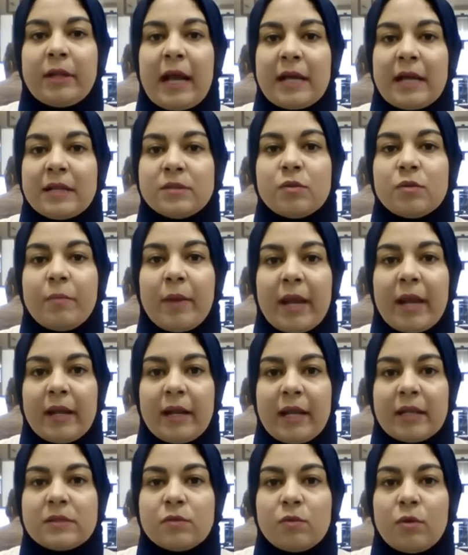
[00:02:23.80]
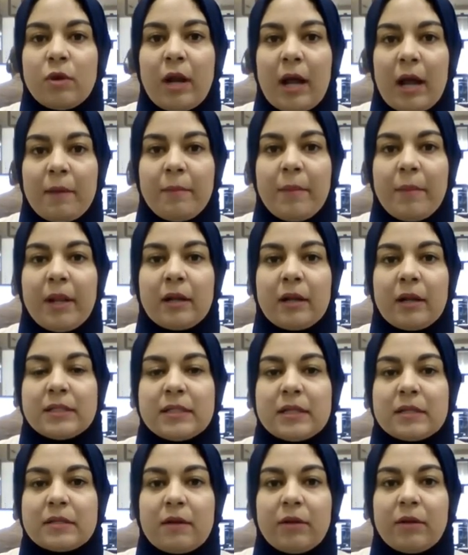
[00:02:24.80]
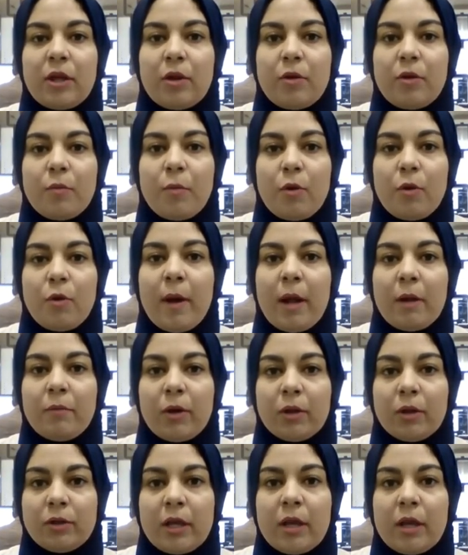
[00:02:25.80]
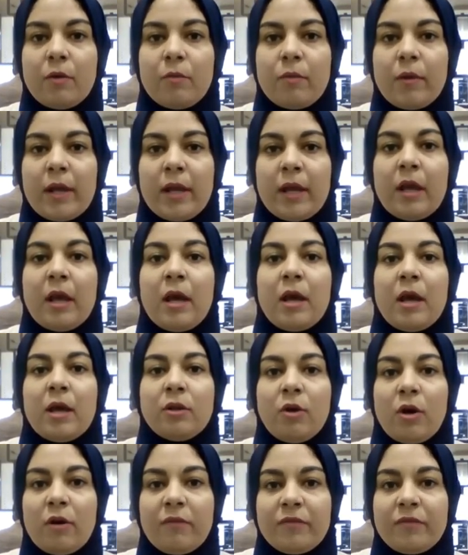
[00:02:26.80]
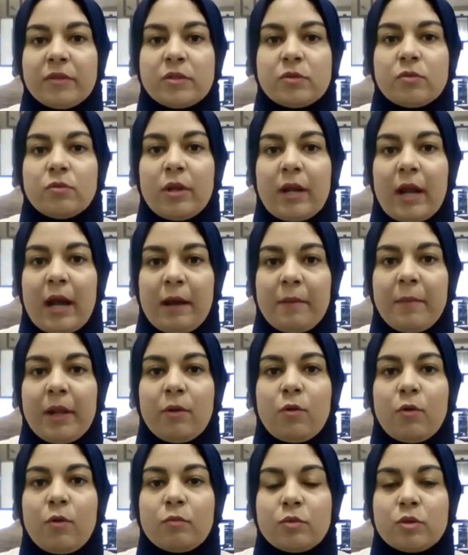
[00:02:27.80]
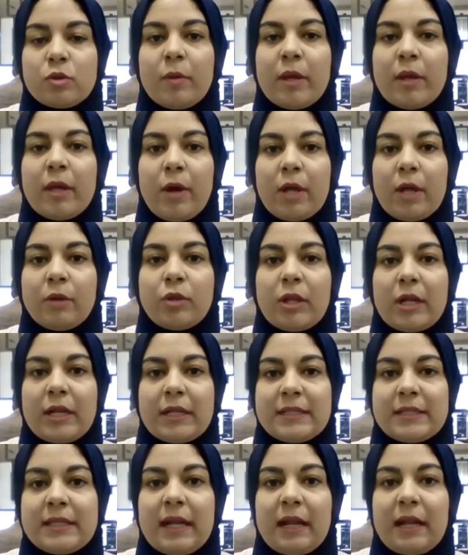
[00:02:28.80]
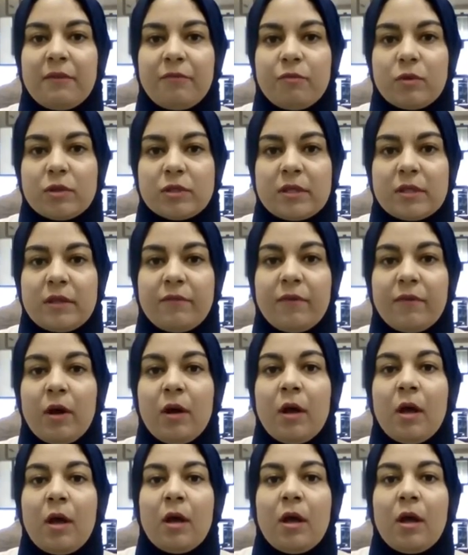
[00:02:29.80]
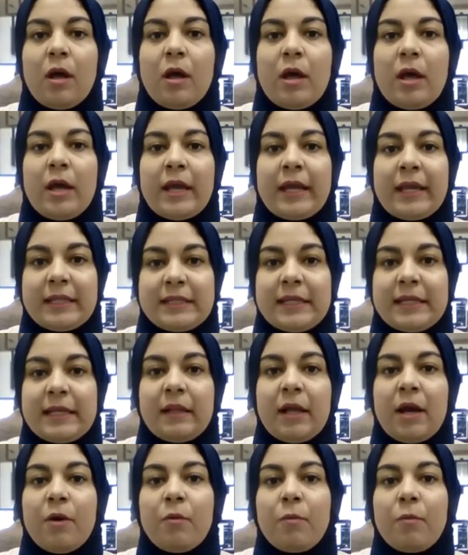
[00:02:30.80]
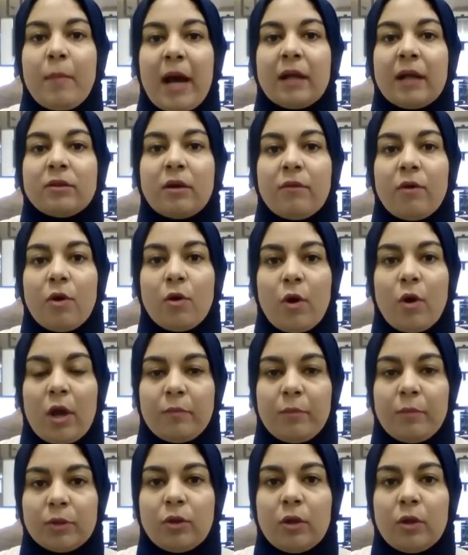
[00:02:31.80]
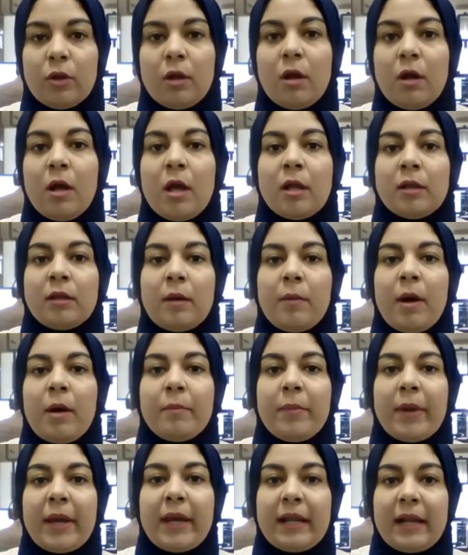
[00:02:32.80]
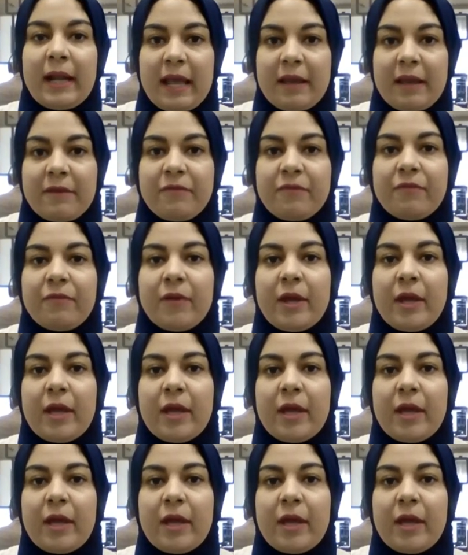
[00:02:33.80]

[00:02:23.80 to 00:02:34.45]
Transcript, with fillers: تحسن بيانات سوق العمل التي اظهرتها يوم الجمعه الماضيه واضافه سوق العمل 531 الف وظيفه جديده ومع تراجع البطاله طبعا بخلاف